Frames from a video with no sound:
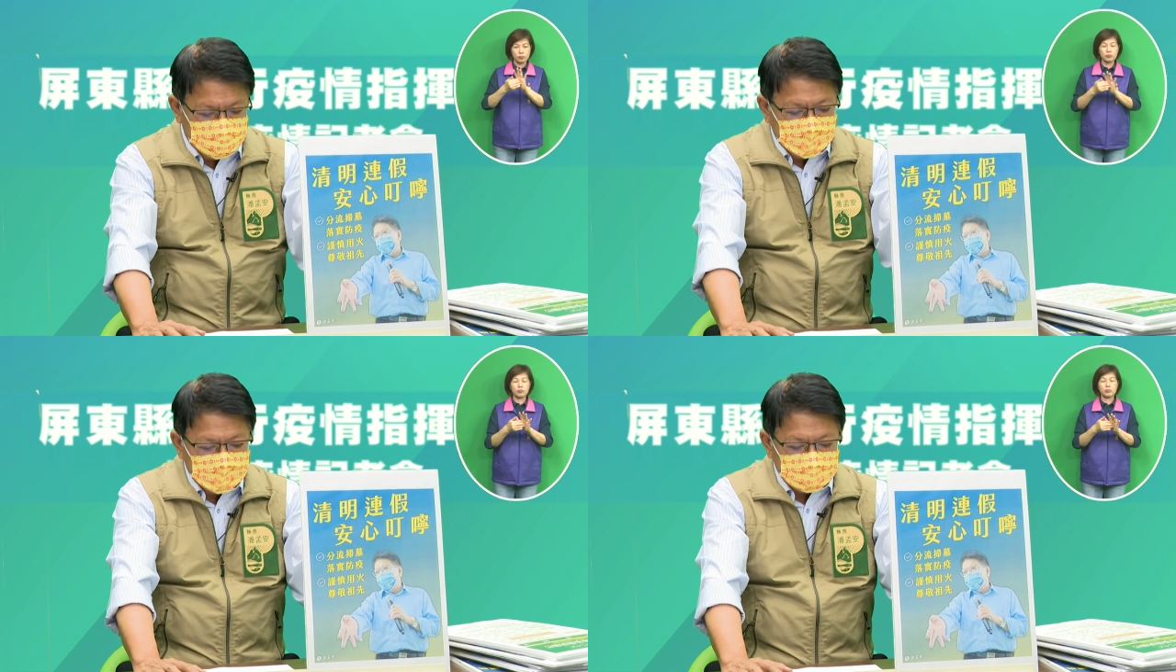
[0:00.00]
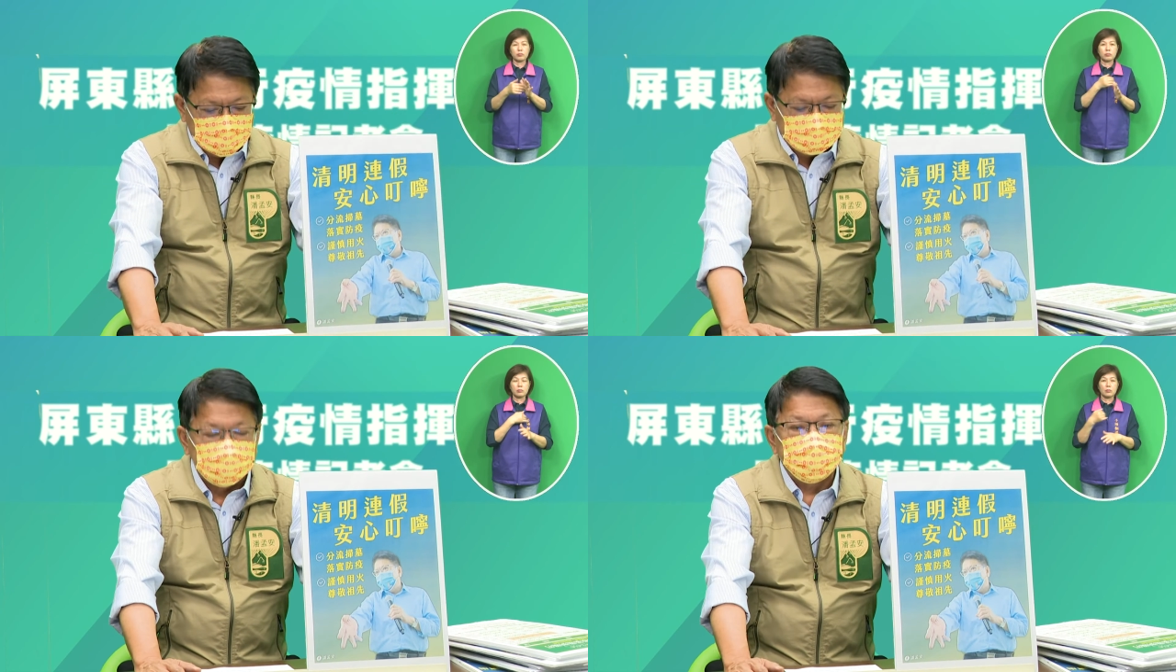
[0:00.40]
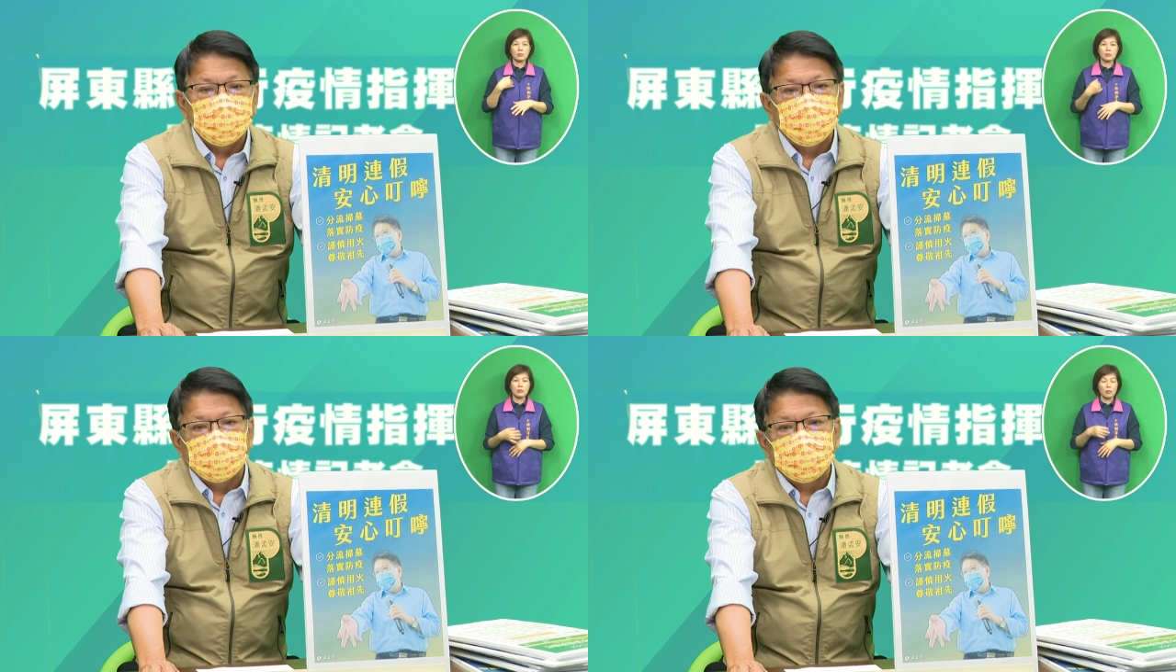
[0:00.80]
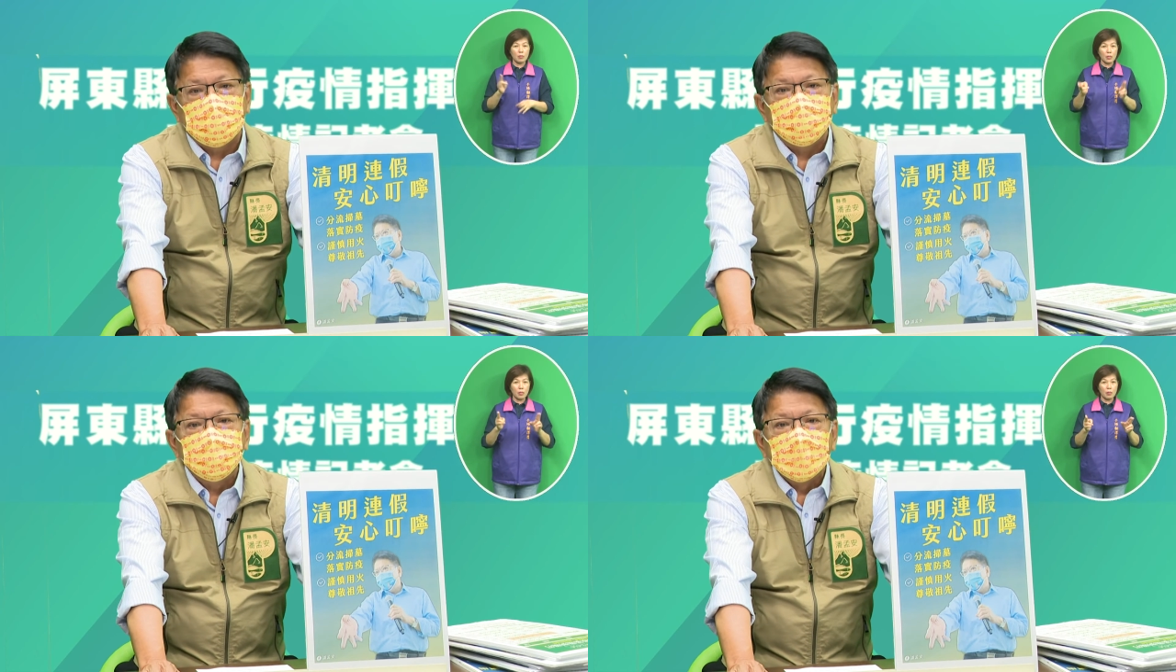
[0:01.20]
来提醒大家，
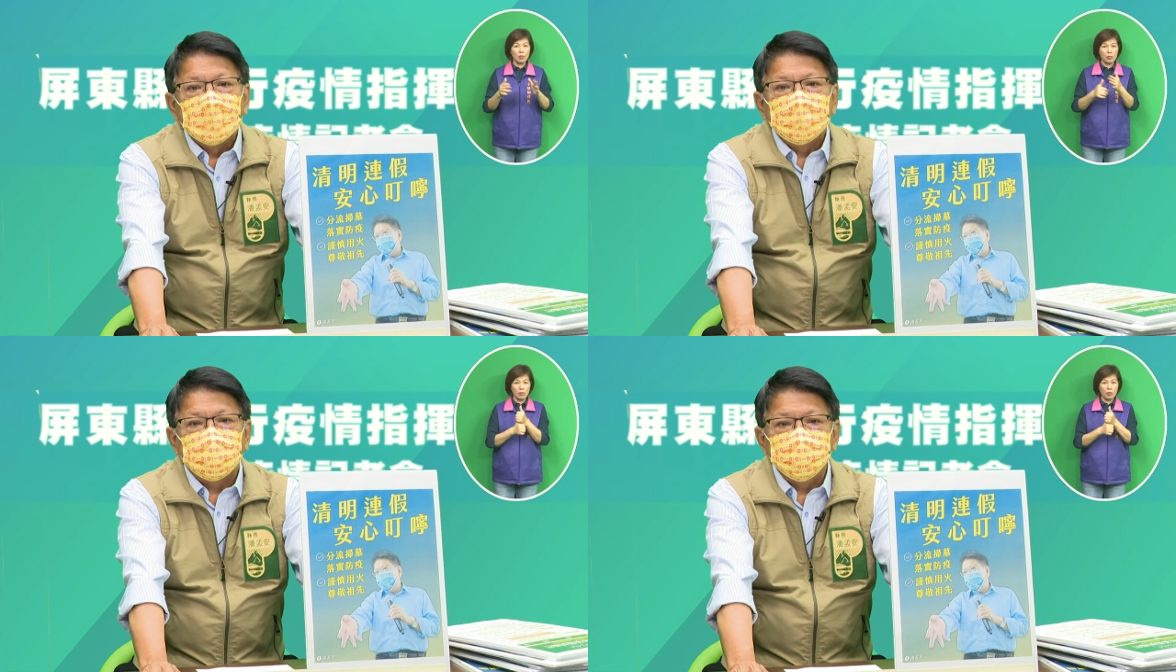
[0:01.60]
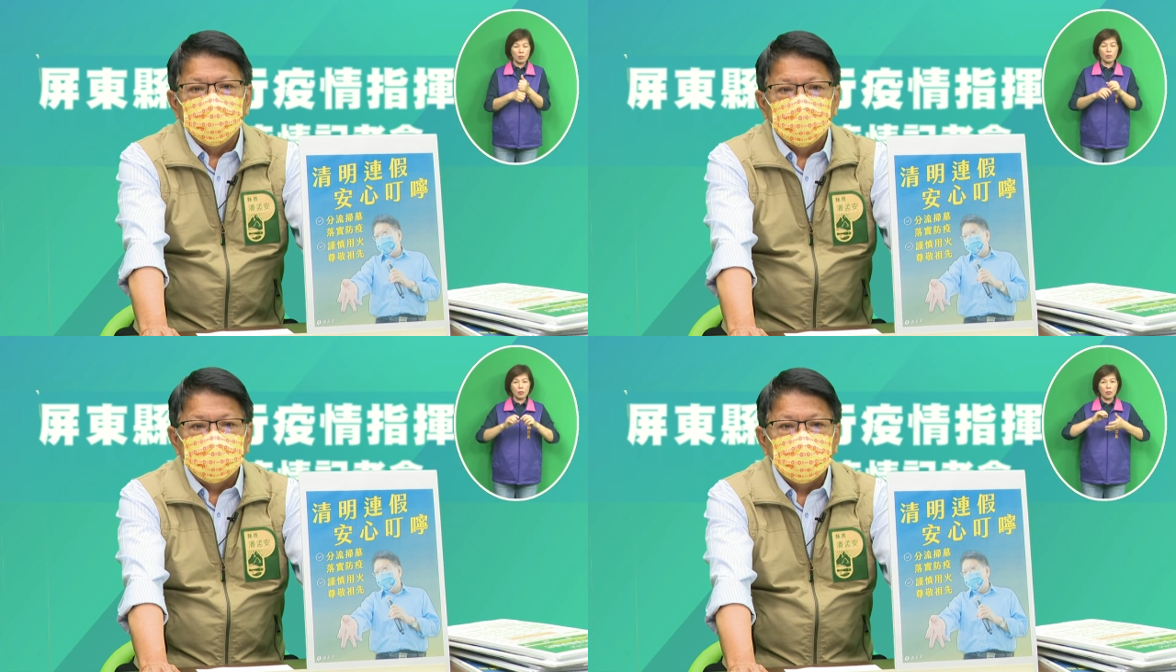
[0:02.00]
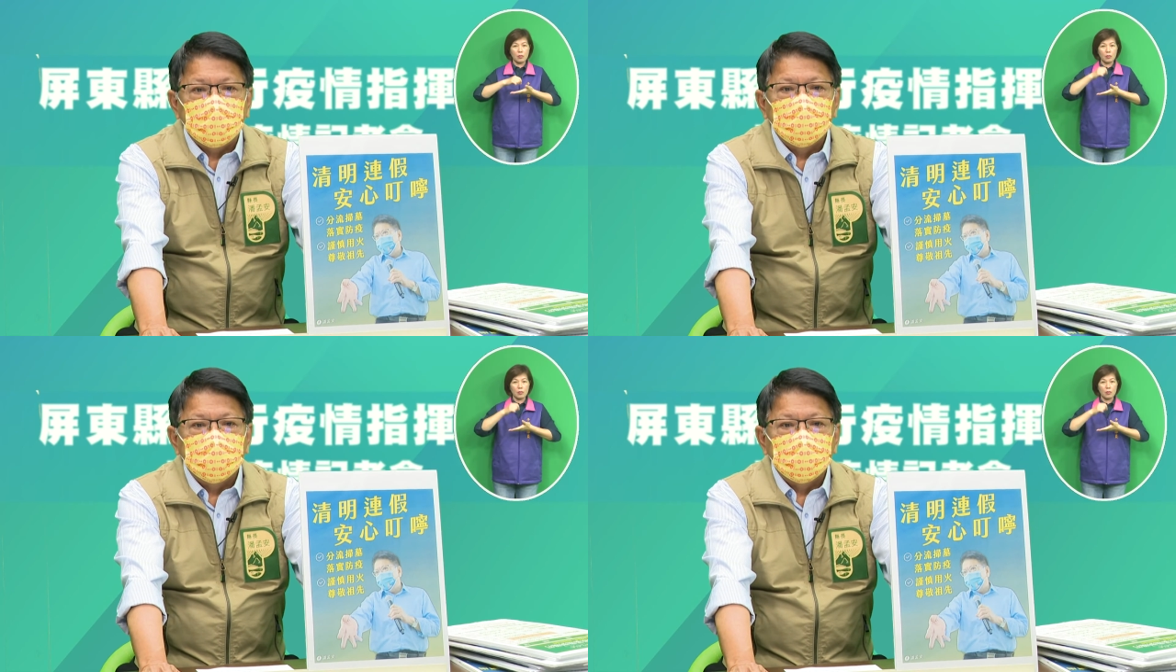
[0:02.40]
清明年假